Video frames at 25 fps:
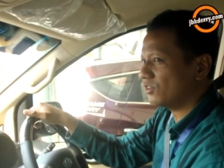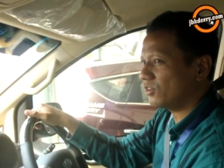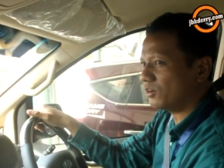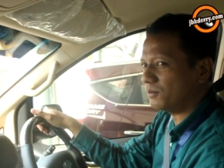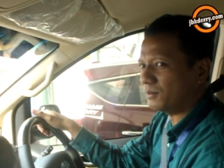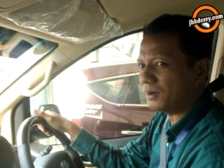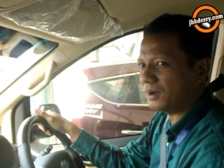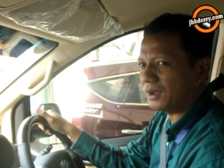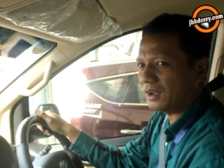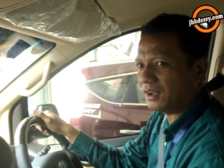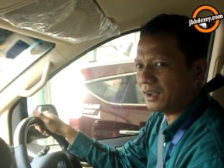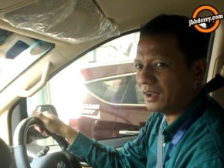
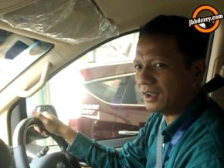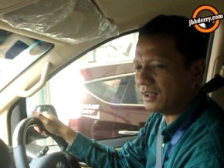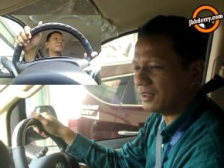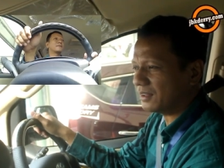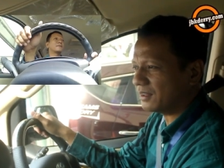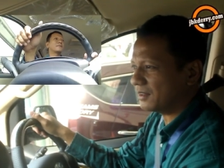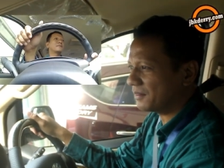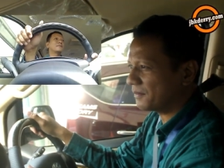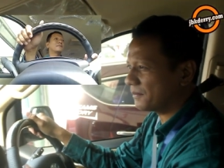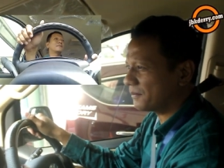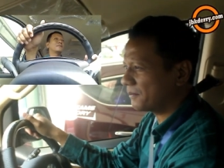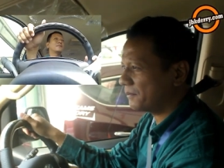coba
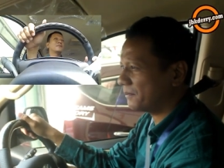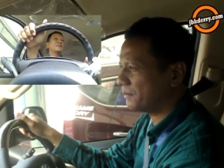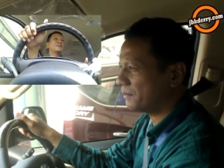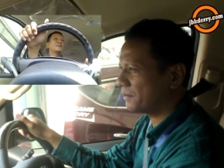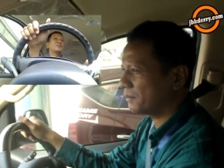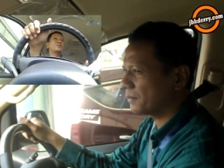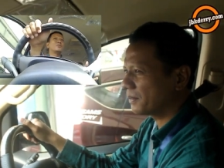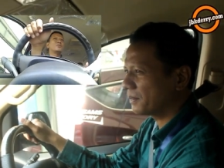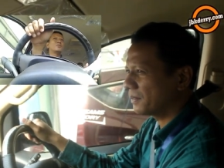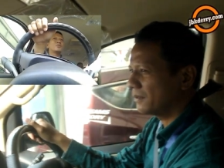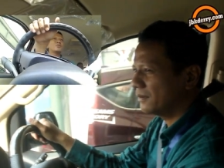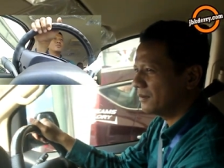
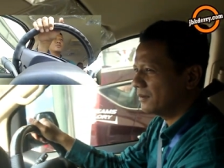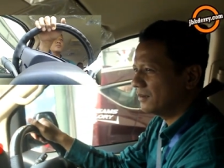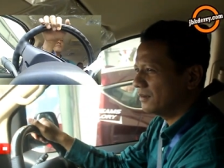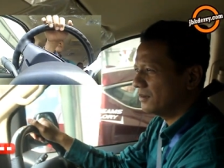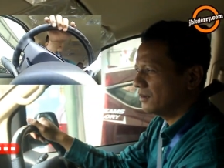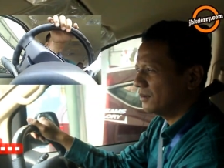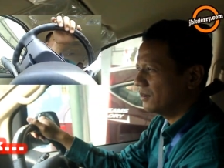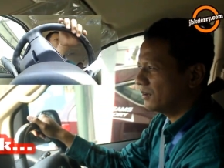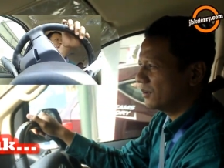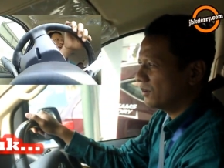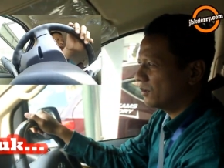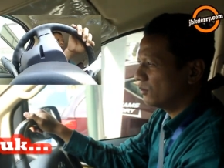
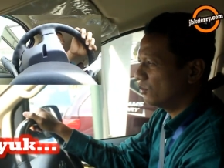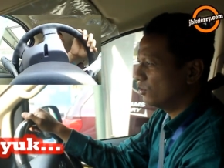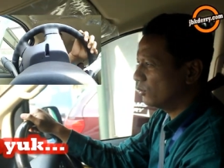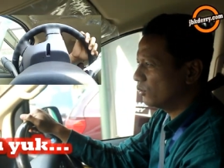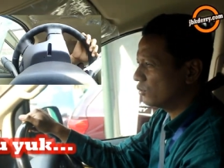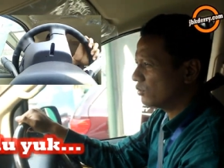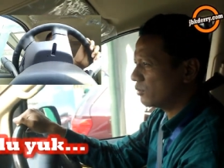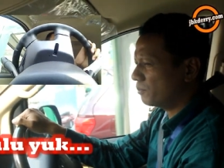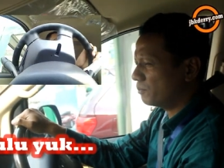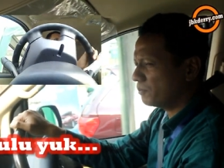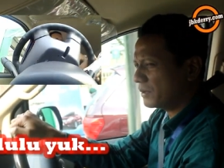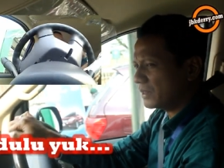
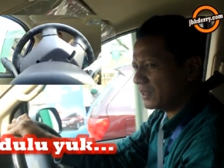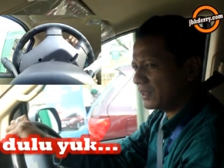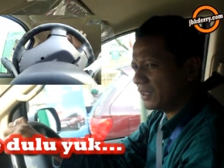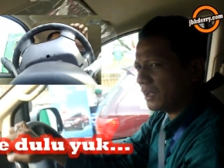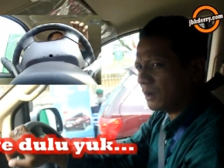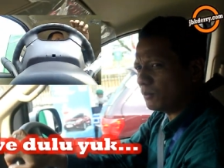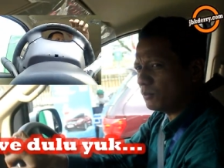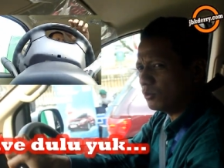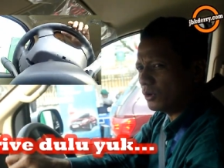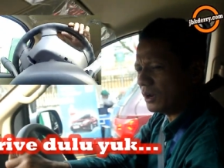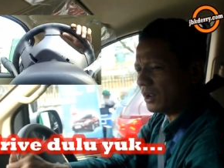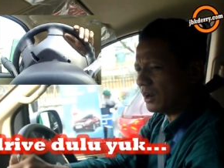dulu sempat
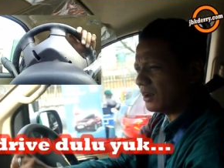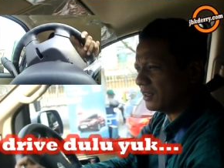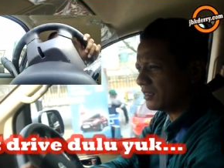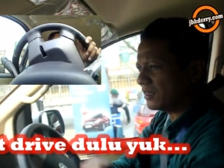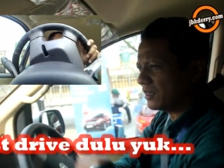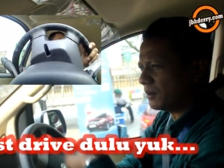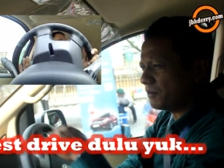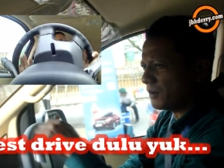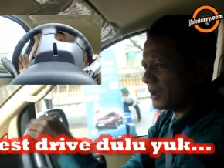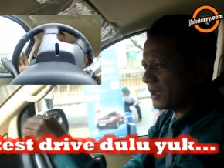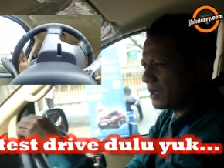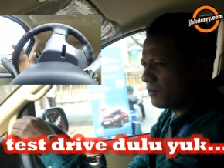tiga bulan lah
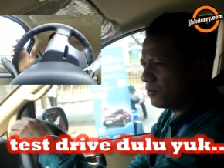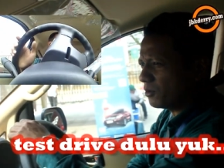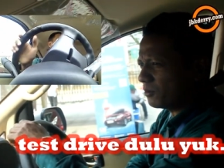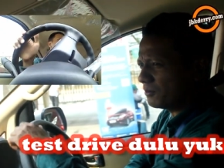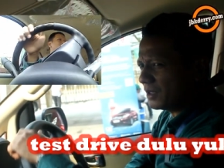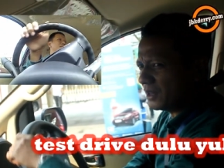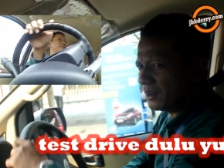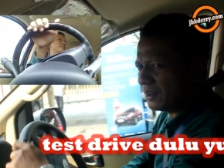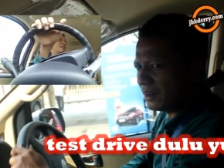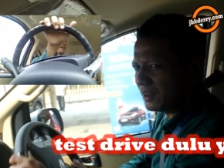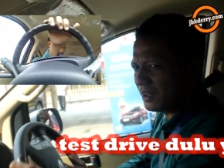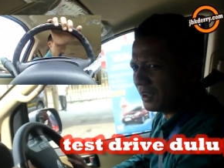saya pakai
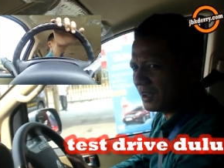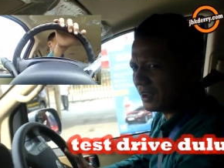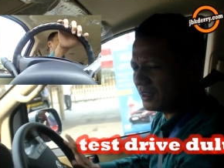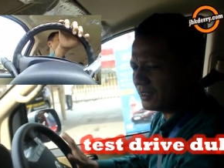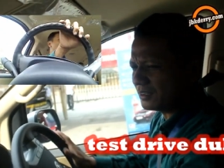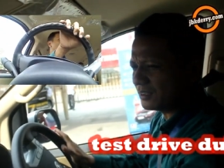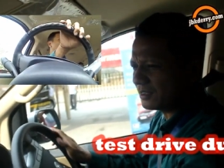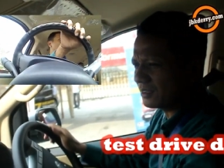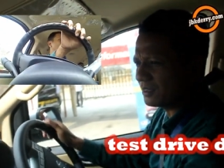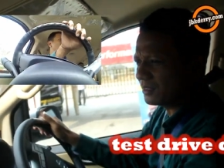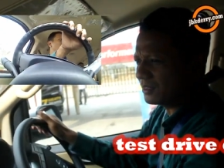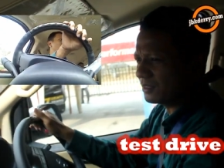mobil ini
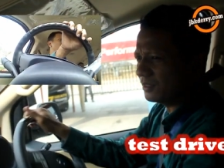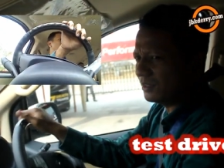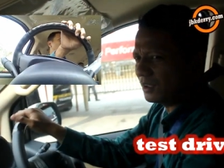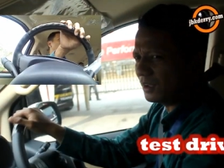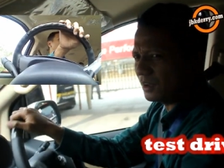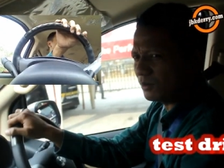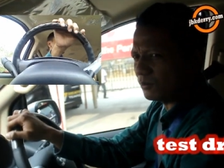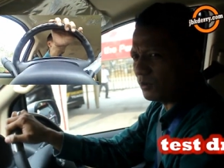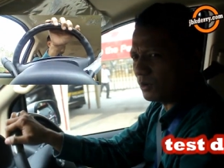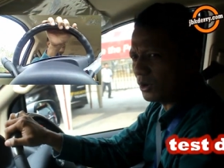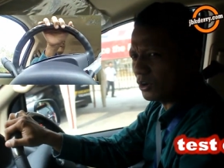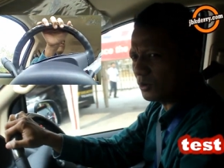guys
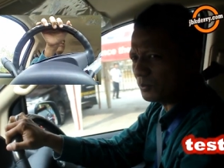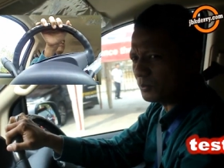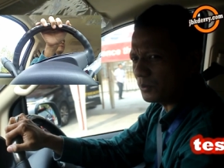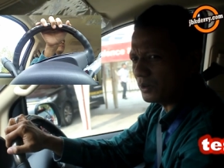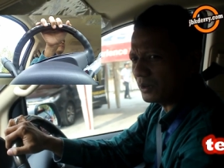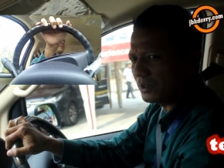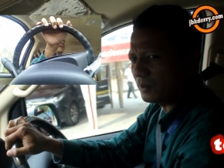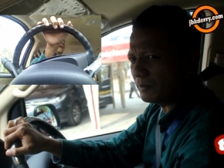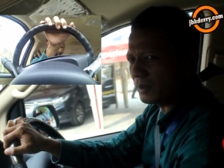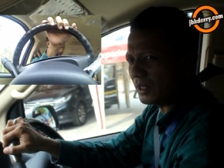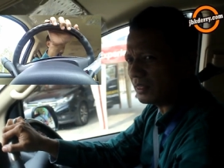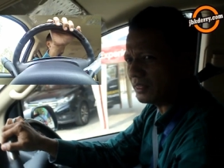dan walaupun
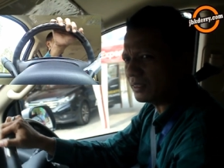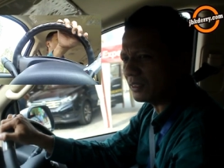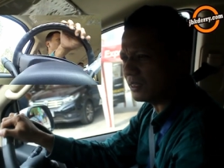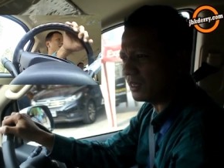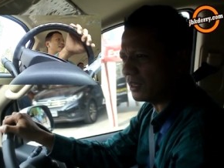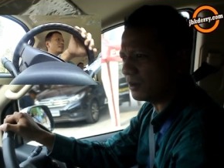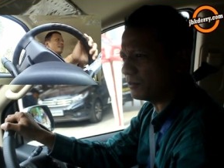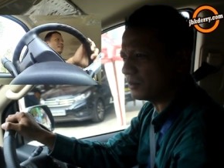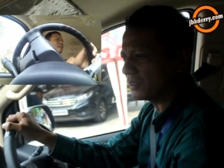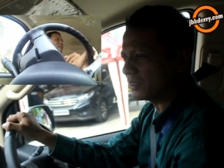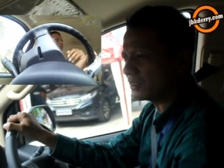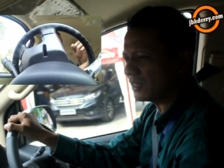
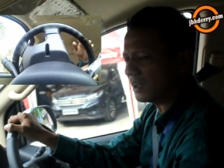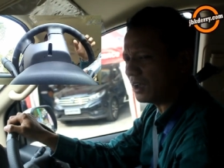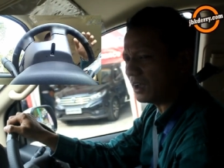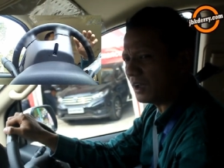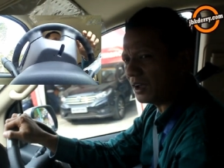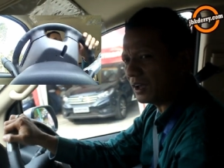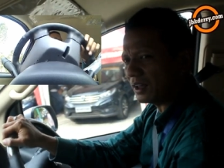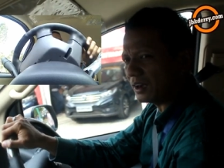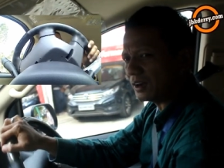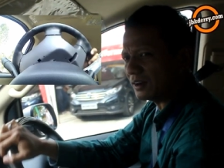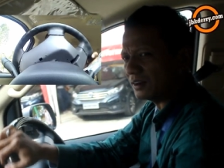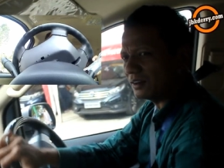dimensinya
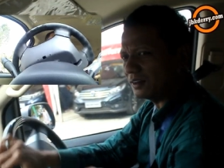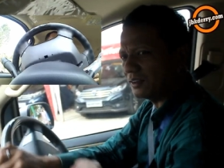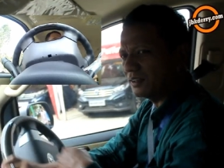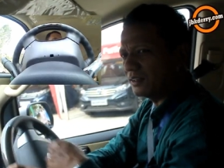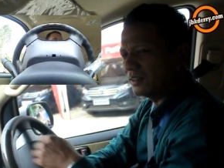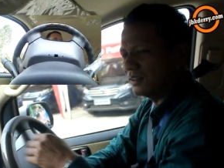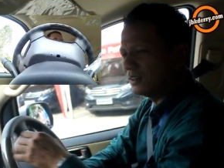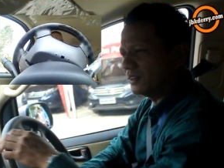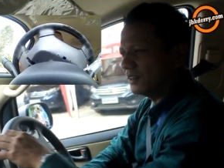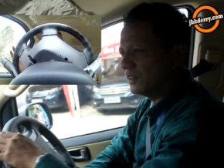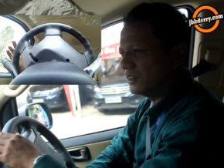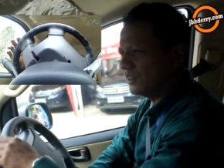besar
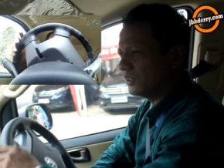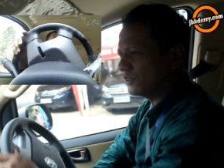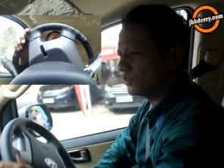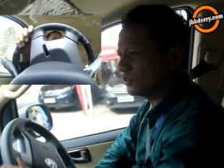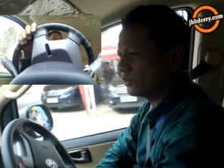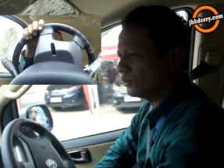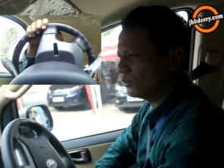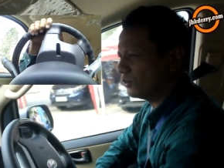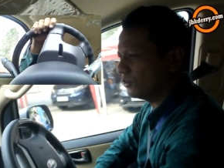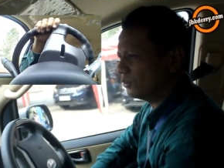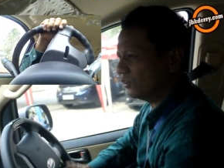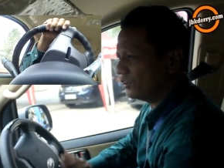
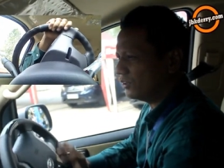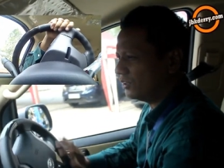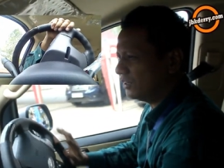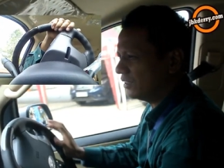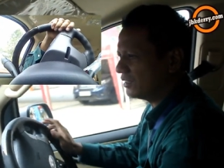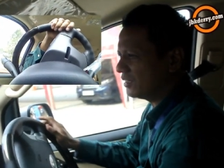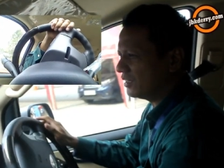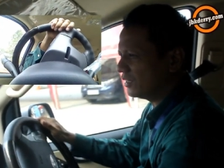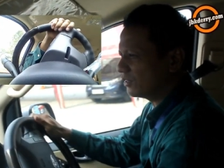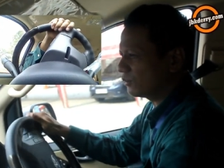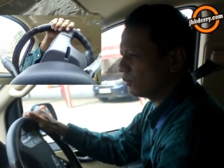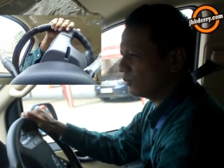itu
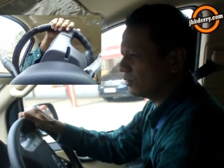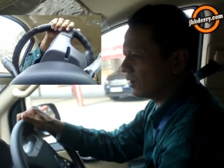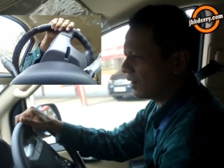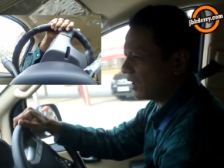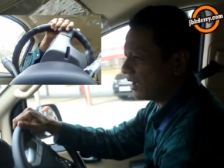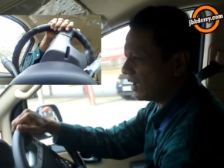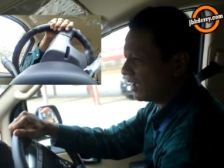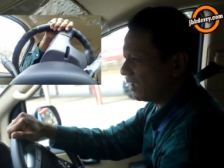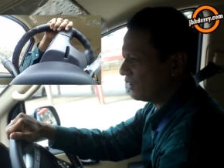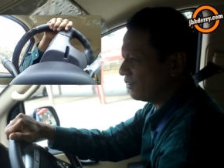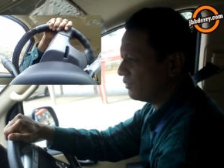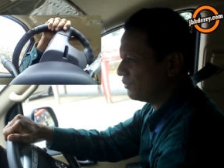easy to
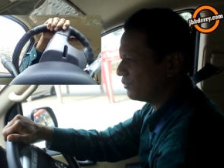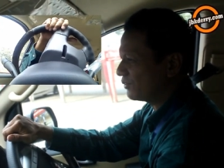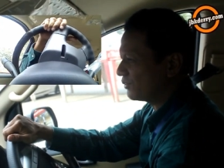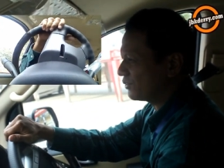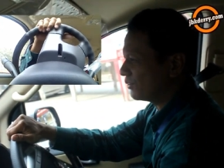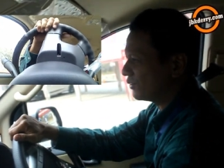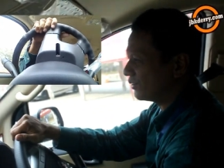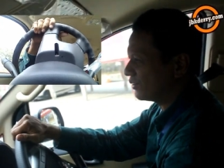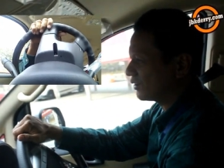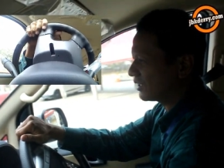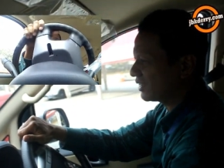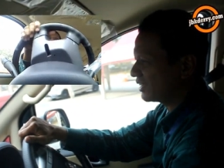drive
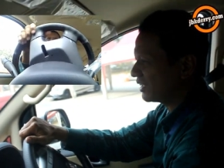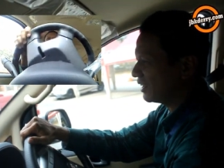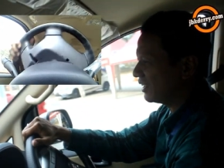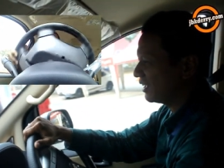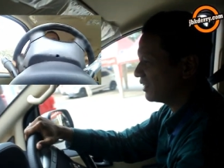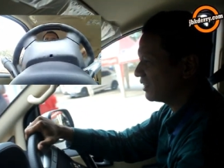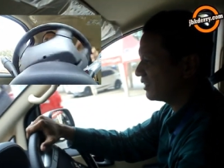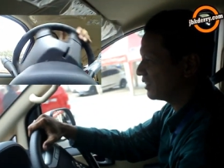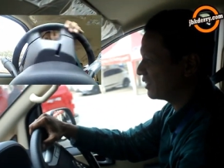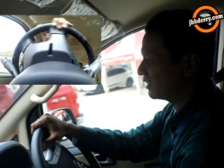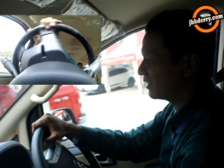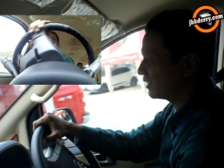tuh kita
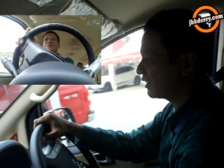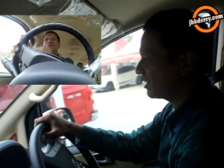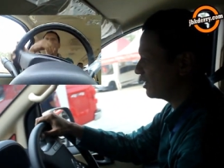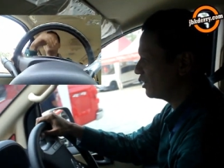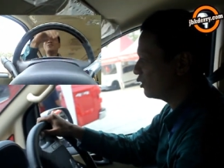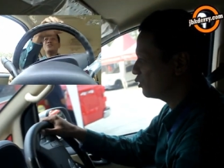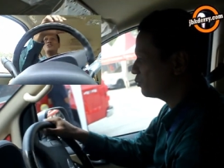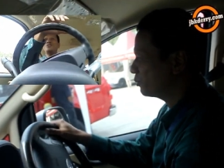lihat radius